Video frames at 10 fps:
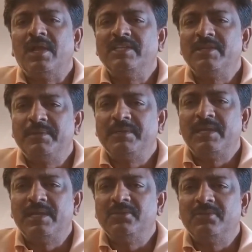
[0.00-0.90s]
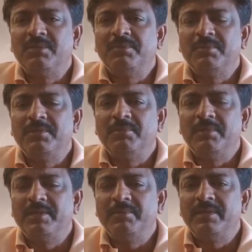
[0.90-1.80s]
హాజరు పెట్టాలని కూడా మిమ్మల్ని
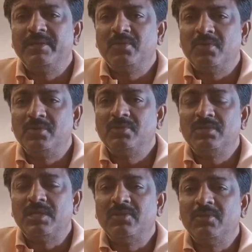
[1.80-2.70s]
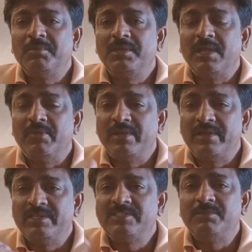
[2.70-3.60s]
మరీ మరీ కోరుతున్నాను మీకు
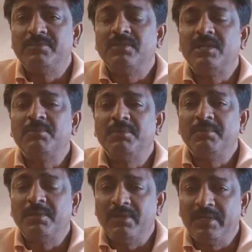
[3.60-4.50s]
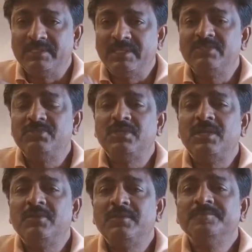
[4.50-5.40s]
అవేర్నెస్ చెప్తున్నాను మిమ్మల్ని
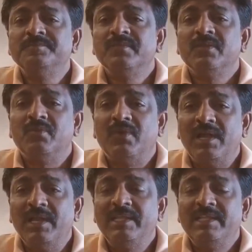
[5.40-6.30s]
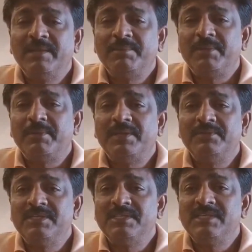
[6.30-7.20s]
హెచ్చరిస్తున్నాను వాళ్ళు ఏదైనా ప్రమాణం
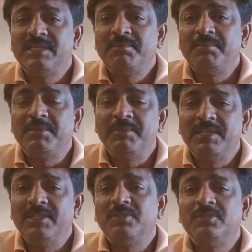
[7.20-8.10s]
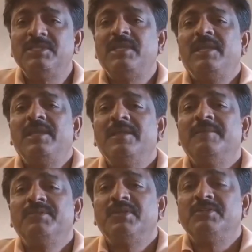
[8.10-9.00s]
చేసి మీ మీద తోసే
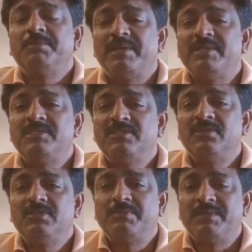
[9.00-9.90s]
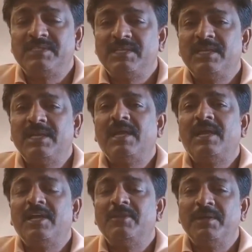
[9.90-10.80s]
పరిస్థితులు స్పష్టంగా
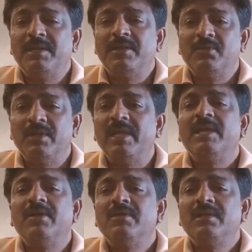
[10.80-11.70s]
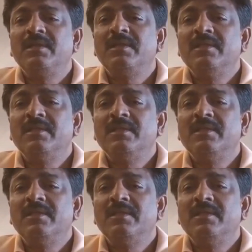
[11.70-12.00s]
అనుమానాలు ఉన్నాయి కాబట్టి